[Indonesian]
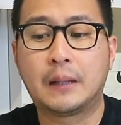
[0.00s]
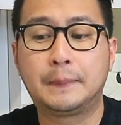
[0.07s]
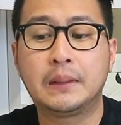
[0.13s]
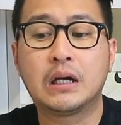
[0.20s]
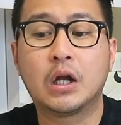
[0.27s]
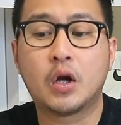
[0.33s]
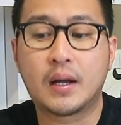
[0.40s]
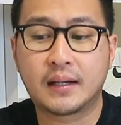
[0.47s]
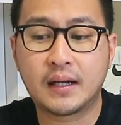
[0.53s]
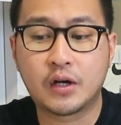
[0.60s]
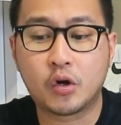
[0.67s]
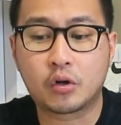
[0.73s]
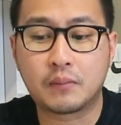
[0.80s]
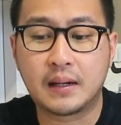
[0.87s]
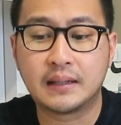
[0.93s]
Tapi kalau harga
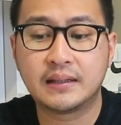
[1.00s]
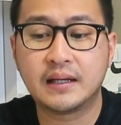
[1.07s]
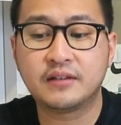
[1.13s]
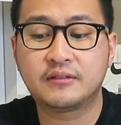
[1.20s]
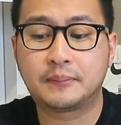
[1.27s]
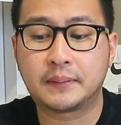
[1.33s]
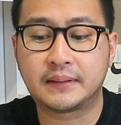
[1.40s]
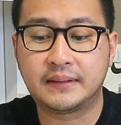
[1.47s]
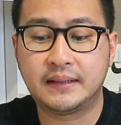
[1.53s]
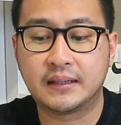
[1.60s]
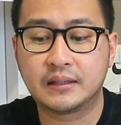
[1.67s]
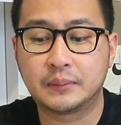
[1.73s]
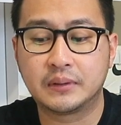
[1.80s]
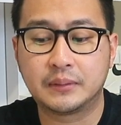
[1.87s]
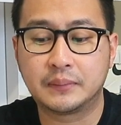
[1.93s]
normalnya seperti
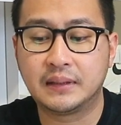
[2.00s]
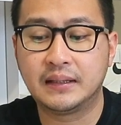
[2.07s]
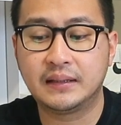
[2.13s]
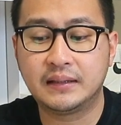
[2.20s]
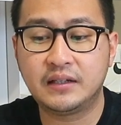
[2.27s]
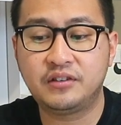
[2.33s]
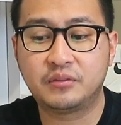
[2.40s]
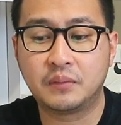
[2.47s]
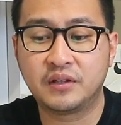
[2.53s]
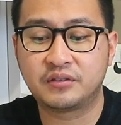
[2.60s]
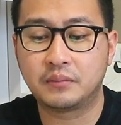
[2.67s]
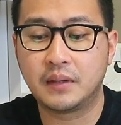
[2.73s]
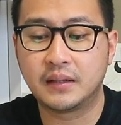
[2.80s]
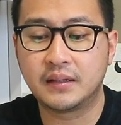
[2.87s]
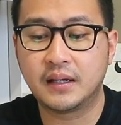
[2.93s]
yang teman-teman lihat nih di
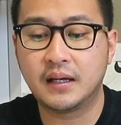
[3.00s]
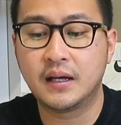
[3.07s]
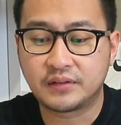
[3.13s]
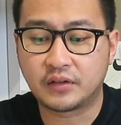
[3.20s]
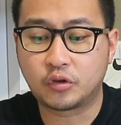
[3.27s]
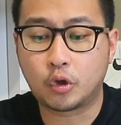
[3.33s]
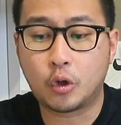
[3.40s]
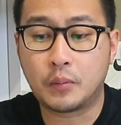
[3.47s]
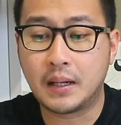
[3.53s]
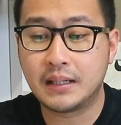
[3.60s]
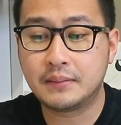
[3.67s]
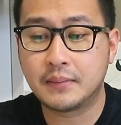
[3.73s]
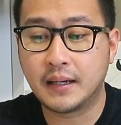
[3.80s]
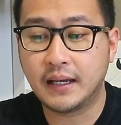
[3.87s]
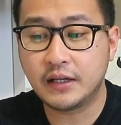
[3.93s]
sebelah-sebelahnya
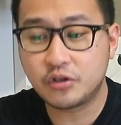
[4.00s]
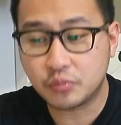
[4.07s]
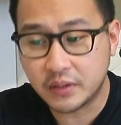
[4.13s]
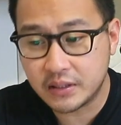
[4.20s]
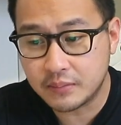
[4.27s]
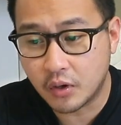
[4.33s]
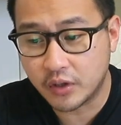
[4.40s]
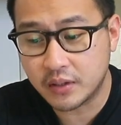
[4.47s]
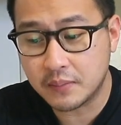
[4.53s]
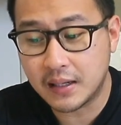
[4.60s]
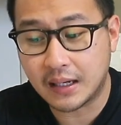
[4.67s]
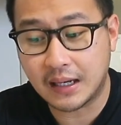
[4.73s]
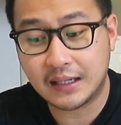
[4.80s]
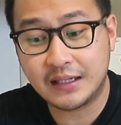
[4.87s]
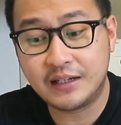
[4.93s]
1,5. Eh, cuma di bawahnya
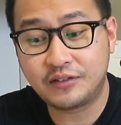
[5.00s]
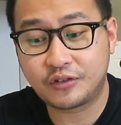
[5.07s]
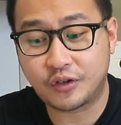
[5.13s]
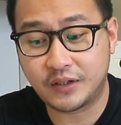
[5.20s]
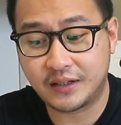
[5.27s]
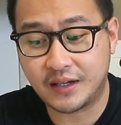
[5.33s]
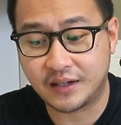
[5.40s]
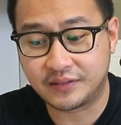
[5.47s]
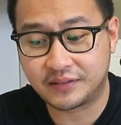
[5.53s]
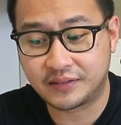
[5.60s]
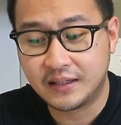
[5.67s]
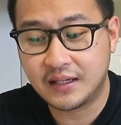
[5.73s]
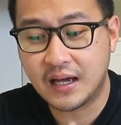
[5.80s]
banyak lagi diskon nih guys.